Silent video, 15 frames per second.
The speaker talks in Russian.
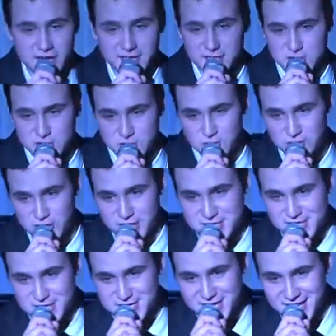маленький школьник и
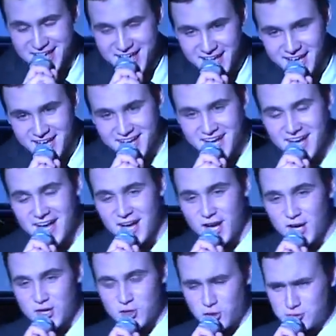сказал,
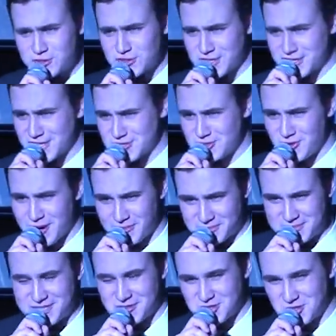круто тогда с Гурамом
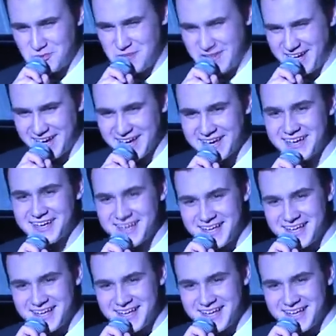девушку били.